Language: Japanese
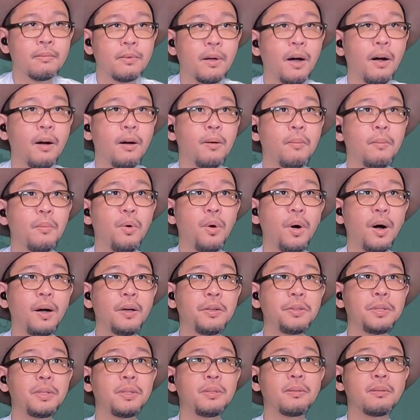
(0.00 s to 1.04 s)
あ、もう
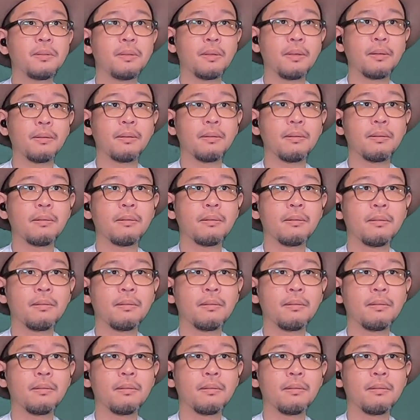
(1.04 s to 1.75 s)
会いに行って。